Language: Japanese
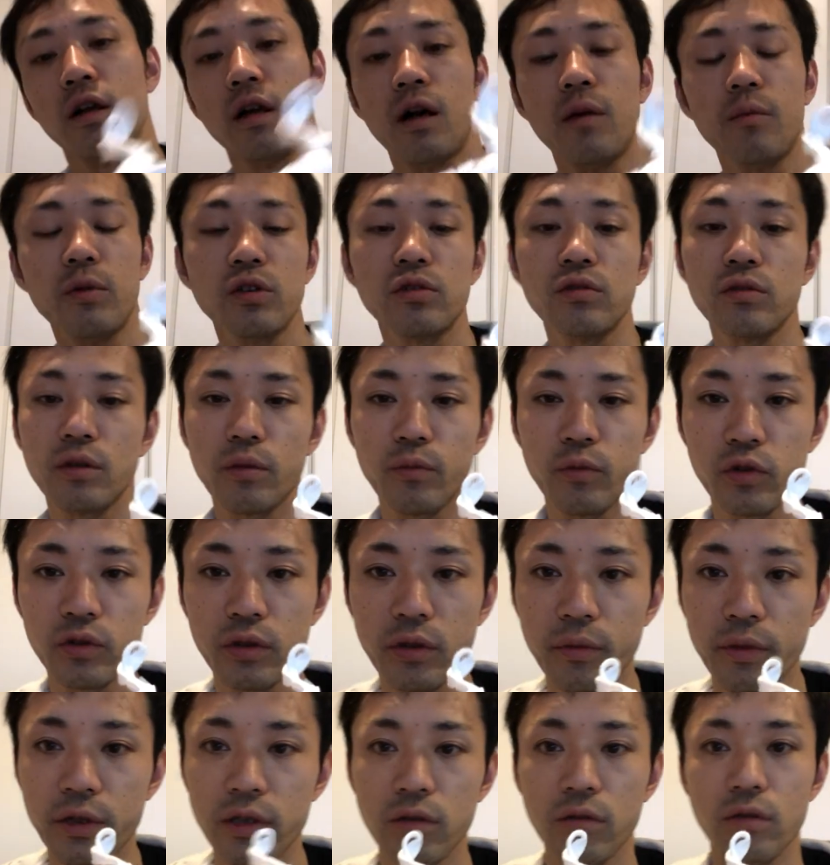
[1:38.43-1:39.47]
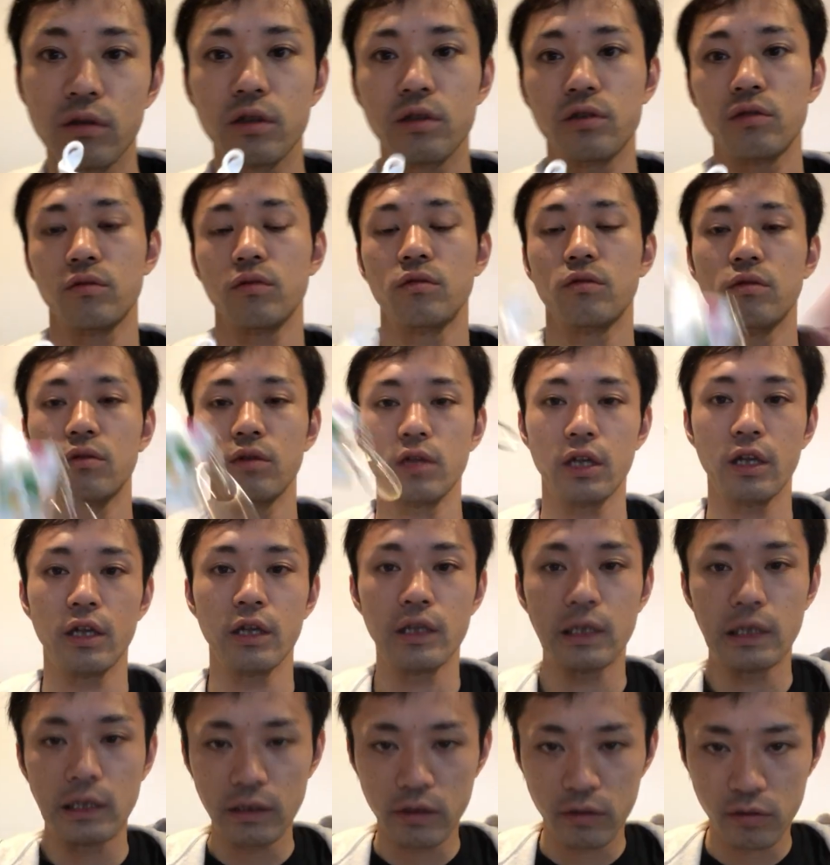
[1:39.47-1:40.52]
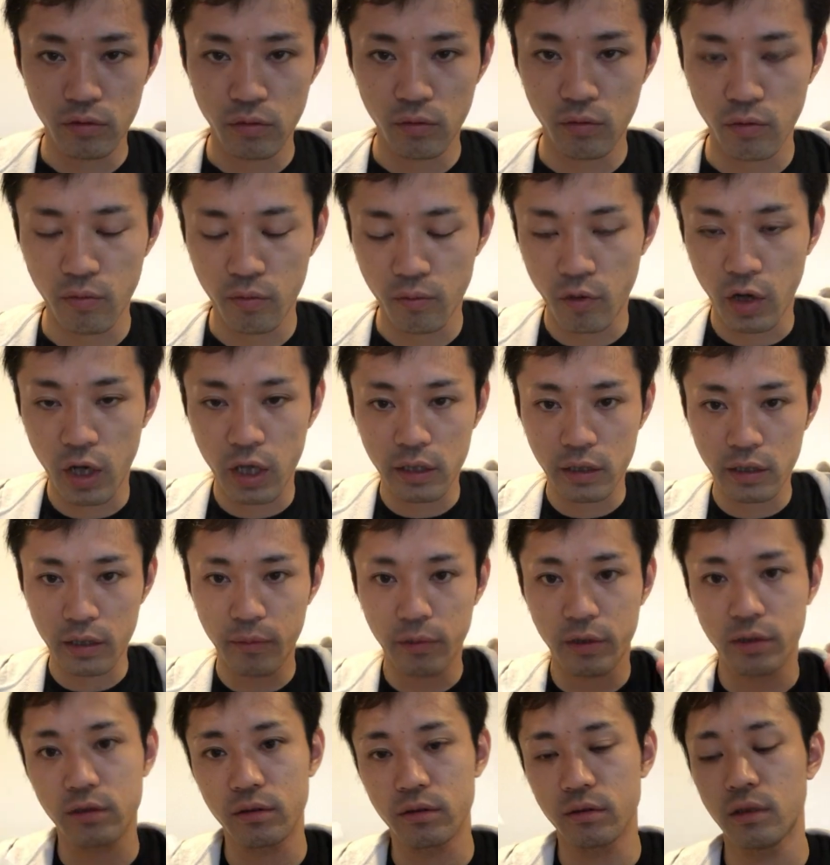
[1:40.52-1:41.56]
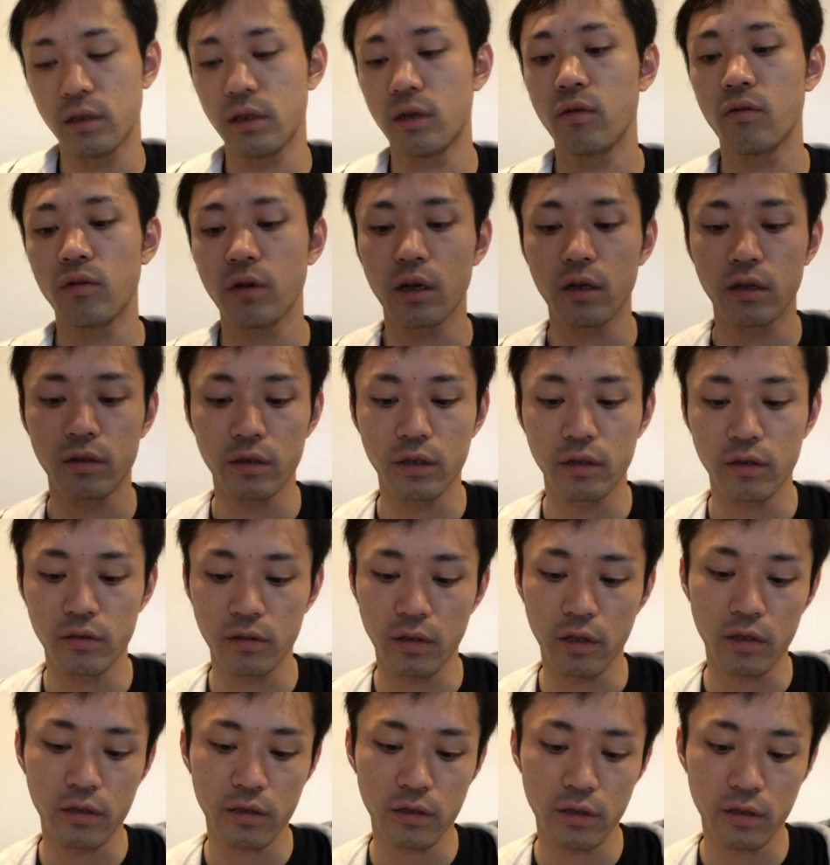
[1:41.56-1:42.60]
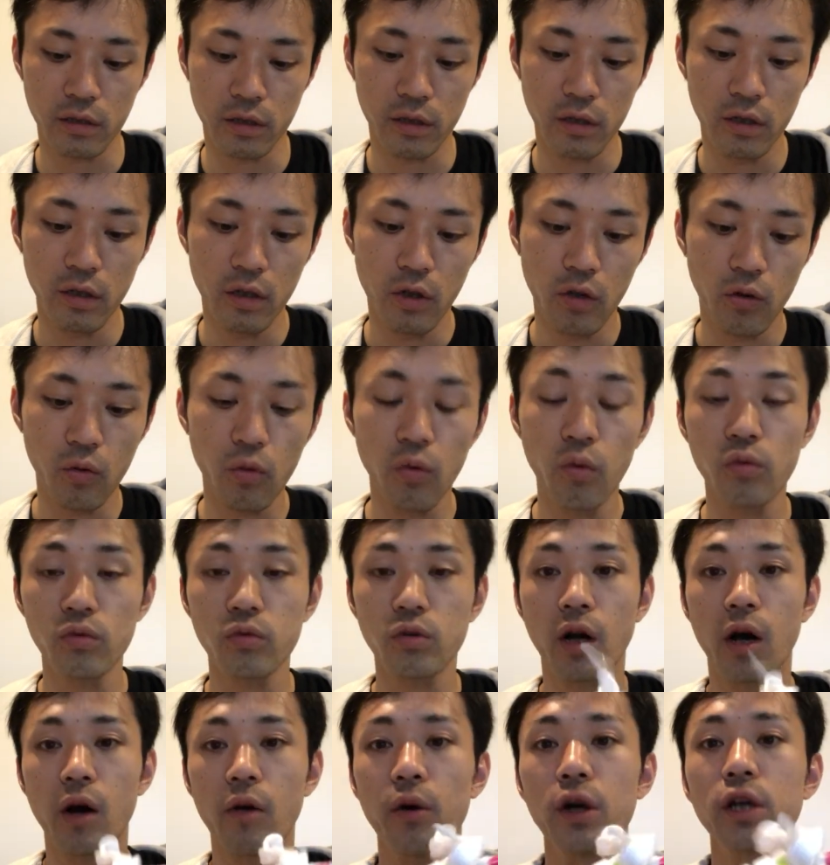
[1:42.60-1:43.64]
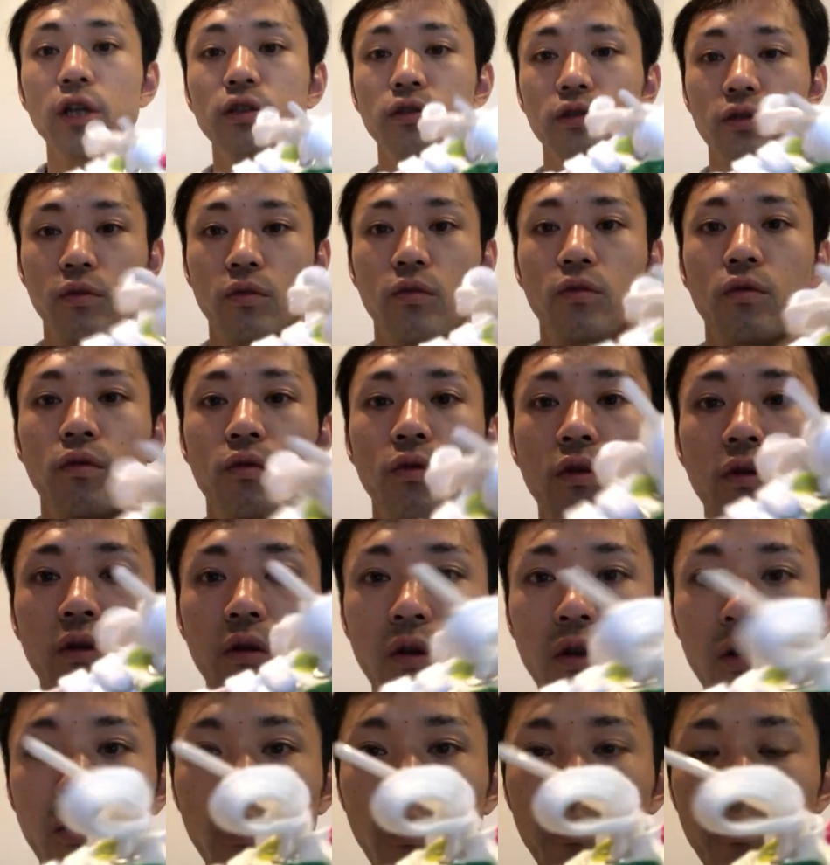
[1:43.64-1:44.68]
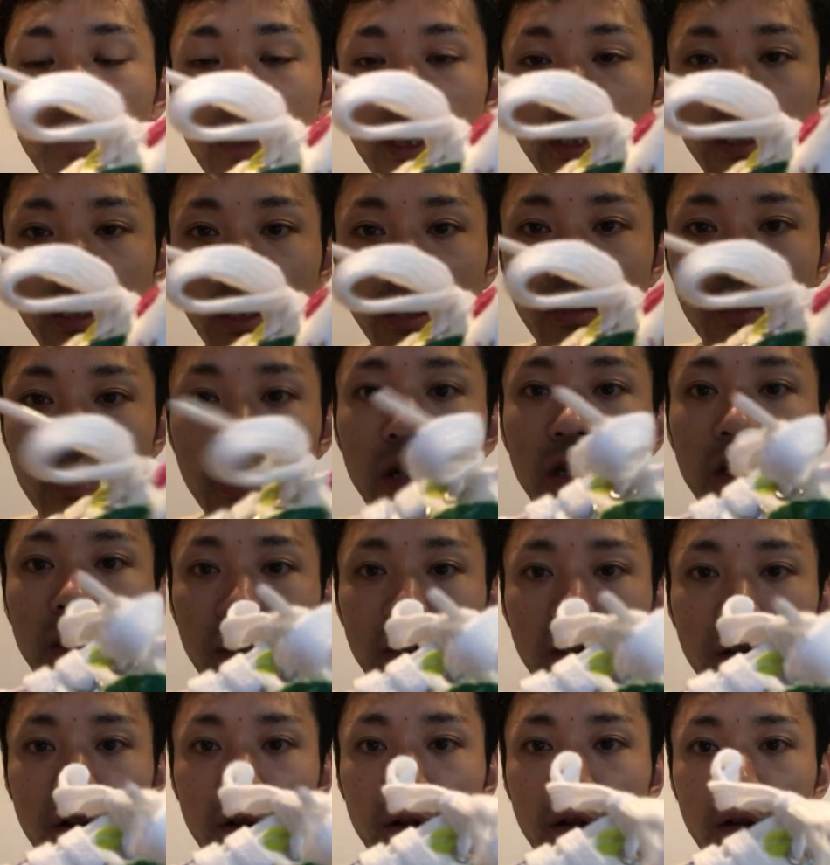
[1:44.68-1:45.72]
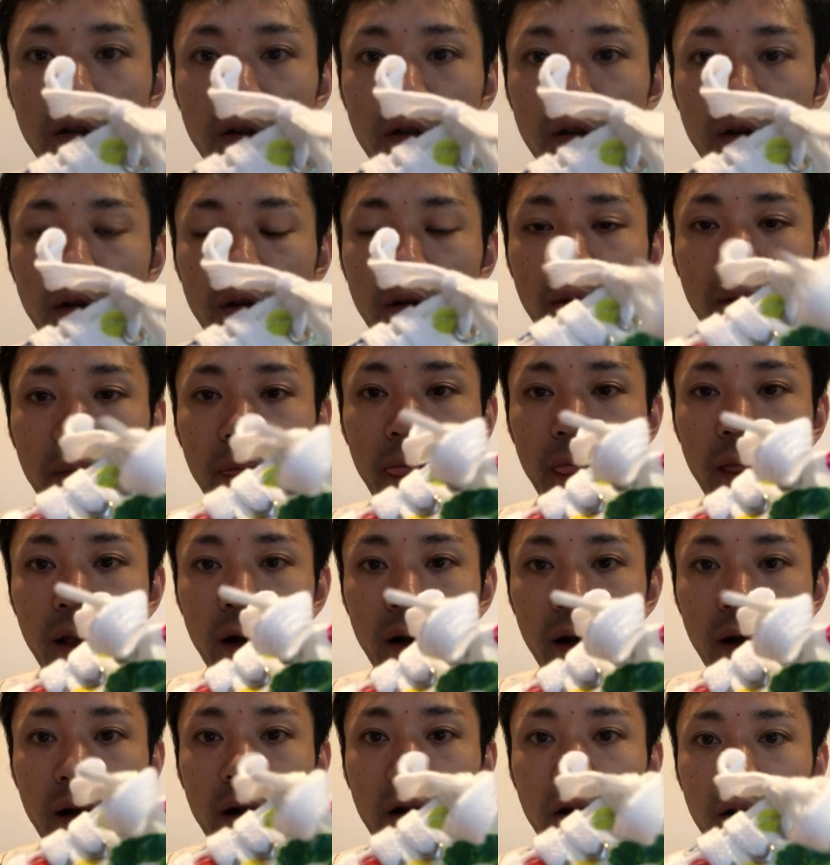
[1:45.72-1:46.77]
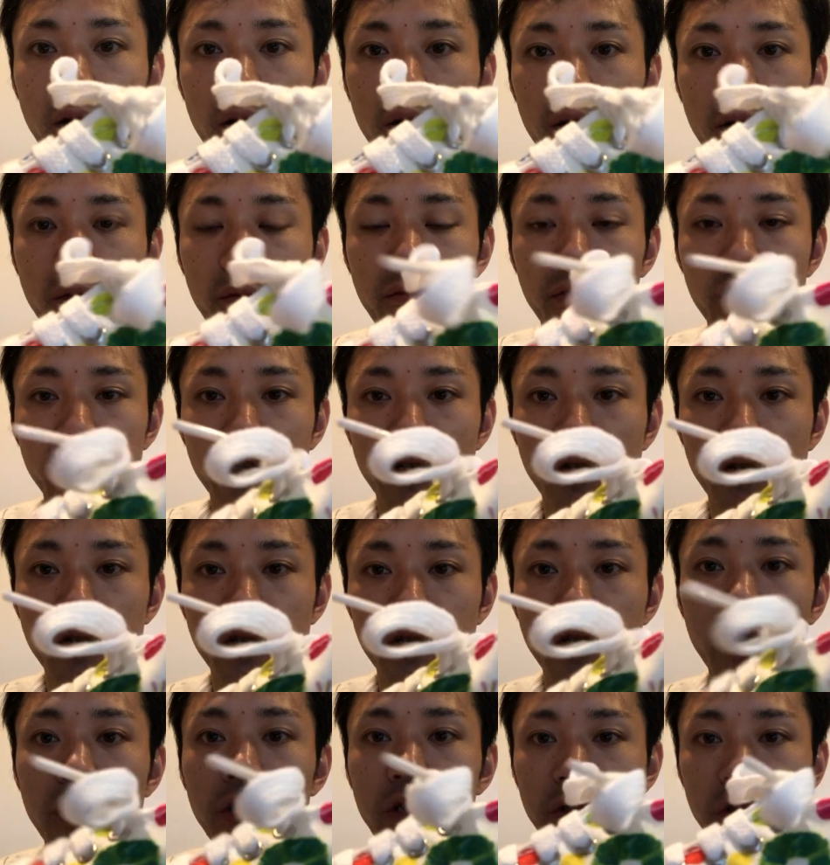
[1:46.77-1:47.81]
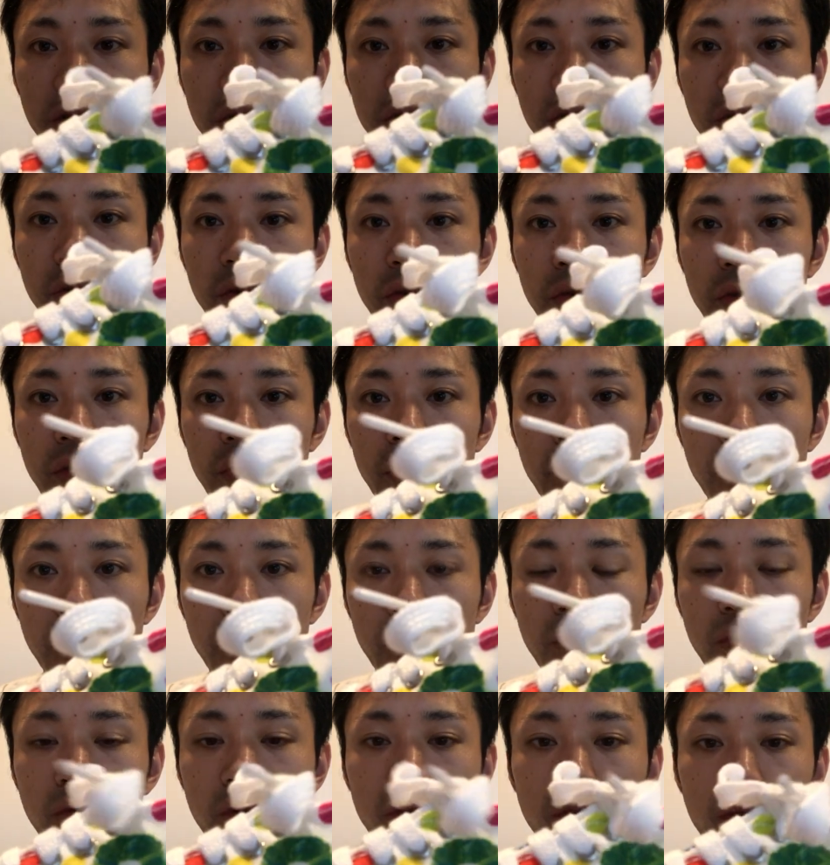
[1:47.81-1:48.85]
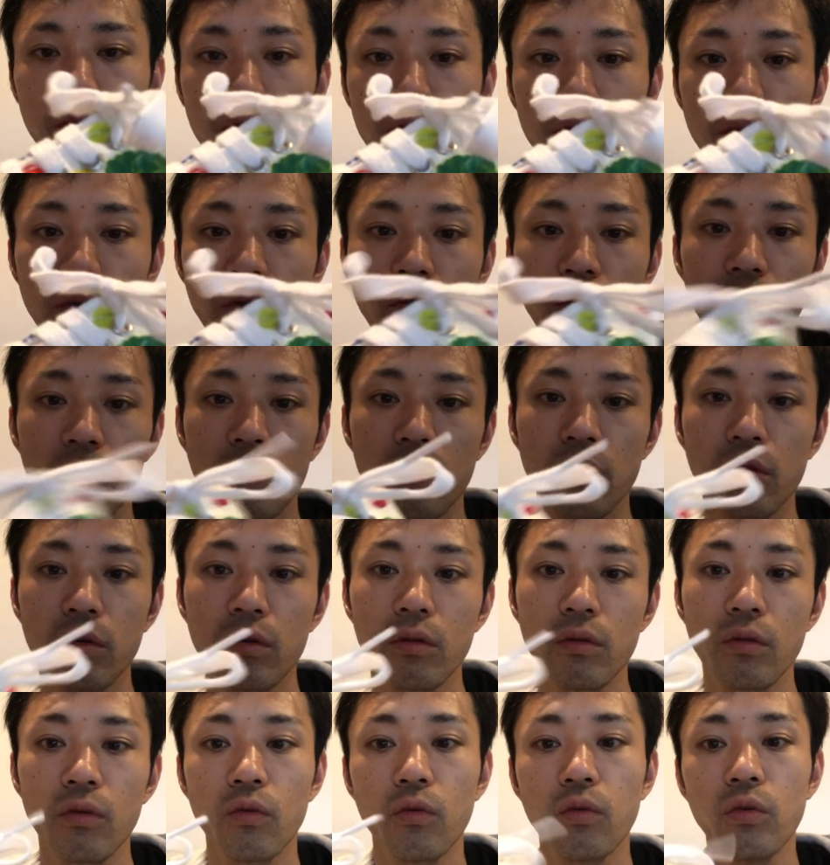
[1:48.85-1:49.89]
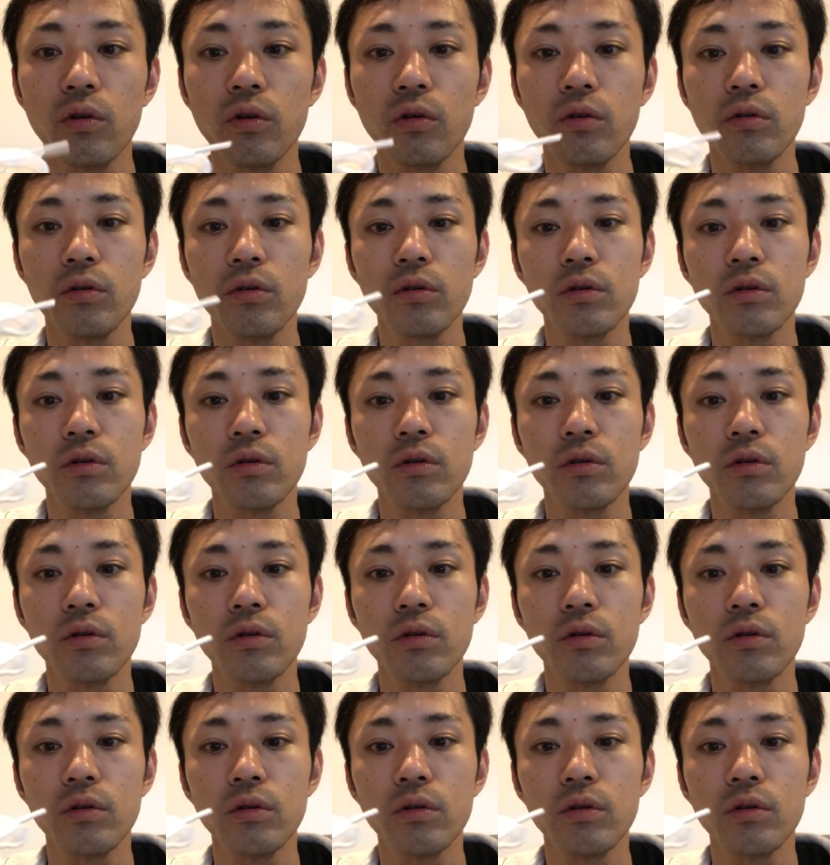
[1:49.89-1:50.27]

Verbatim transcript: アマゾンでも売ってますのでその、えリンクの方も貼ってますんでご確認くださいこれほんとかわいいですよこれめちゃくちゃいいはいめちゃくちゃいいですはいこれ